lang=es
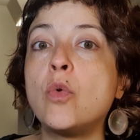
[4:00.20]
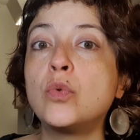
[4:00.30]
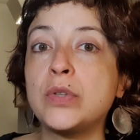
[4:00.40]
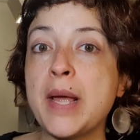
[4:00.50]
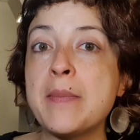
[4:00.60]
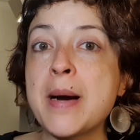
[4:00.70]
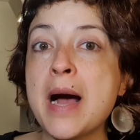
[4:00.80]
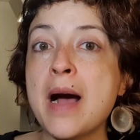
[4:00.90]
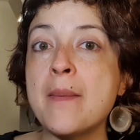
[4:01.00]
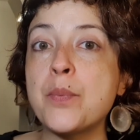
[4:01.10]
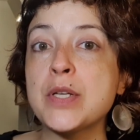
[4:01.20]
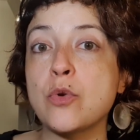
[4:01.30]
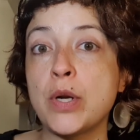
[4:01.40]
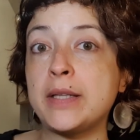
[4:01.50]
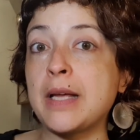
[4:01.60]
un tema pues
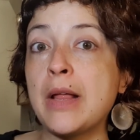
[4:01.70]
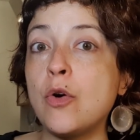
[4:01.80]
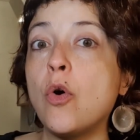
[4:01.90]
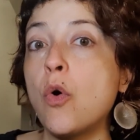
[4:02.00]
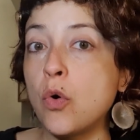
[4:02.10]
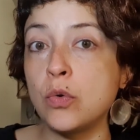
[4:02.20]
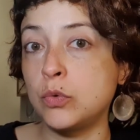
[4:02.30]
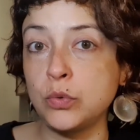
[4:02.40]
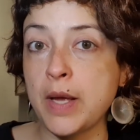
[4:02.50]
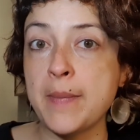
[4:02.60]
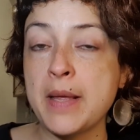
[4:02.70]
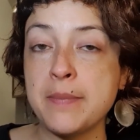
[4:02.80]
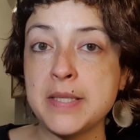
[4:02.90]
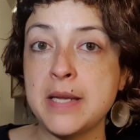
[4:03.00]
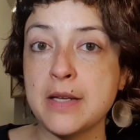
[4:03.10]
conectado o tu tema de
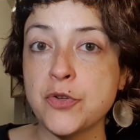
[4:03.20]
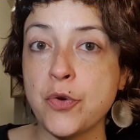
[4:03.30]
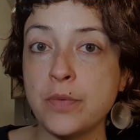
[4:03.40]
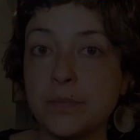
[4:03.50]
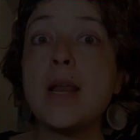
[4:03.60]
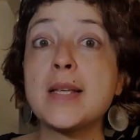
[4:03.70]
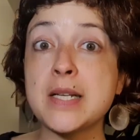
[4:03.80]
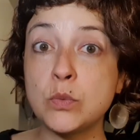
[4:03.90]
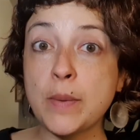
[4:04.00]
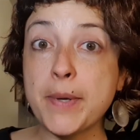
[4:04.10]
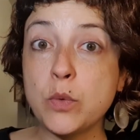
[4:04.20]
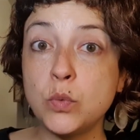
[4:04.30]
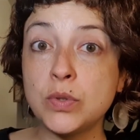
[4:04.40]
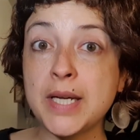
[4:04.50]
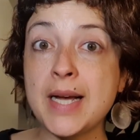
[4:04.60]
investigación. La segunda
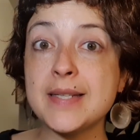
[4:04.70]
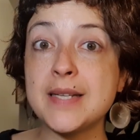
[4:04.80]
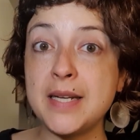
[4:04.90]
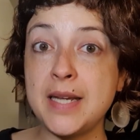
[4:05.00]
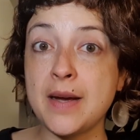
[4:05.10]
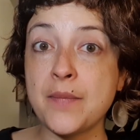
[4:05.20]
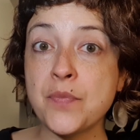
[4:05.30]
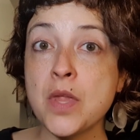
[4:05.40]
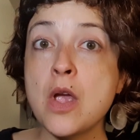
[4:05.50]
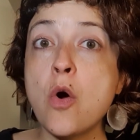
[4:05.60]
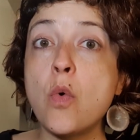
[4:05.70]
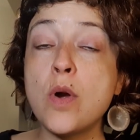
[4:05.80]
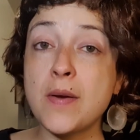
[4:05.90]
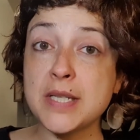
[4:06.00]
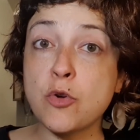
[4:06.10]
pregunta sería,
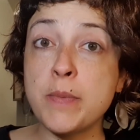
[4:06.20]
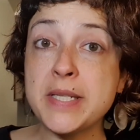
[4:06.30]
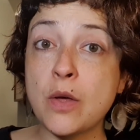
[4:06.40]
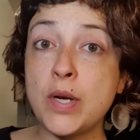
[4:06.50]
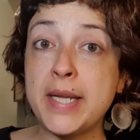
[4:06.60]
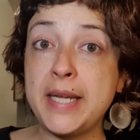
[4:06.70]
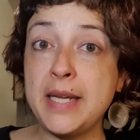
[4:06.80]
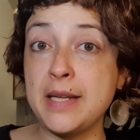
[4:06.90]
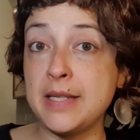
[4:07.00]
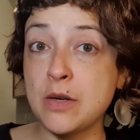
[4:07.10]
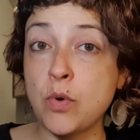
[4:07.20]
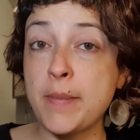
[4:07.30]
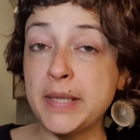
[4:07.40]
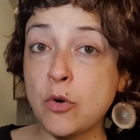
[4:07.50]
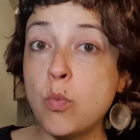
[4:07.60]
una vez has comenzado a elegir y
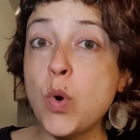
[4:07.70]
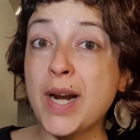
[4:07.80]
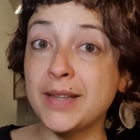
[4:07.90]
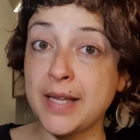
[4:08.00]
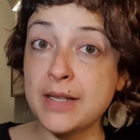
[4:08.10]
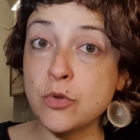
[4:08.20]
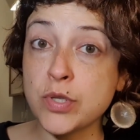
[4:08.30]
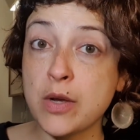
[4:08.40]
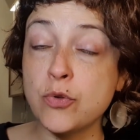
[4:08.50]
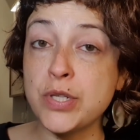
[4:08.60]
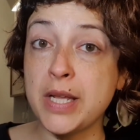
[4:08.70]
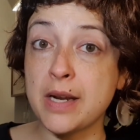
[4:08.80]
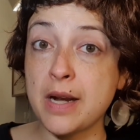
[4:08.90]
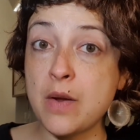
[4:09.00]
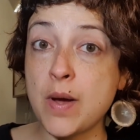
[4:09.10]
seguramente acumular textos que
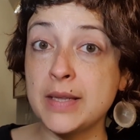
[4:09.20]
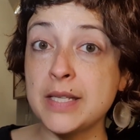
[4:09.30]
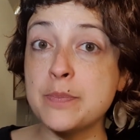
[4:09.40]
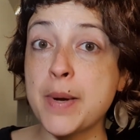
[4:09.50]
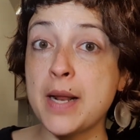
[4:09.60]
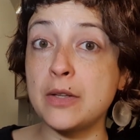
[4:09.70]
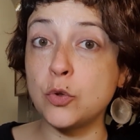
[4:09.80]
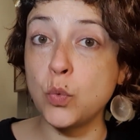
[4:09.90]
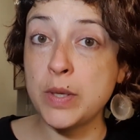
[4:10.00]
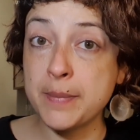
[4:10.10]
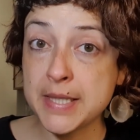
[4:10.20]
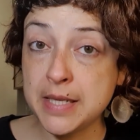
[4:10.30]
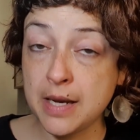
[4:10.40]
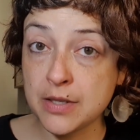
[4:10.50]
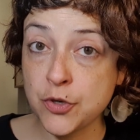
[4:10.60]
consideres relevantes para tu
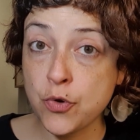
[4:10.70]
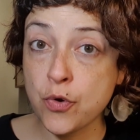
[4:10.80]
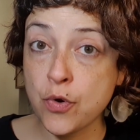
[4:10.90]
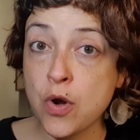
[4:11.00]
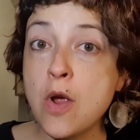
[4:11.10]
investigación,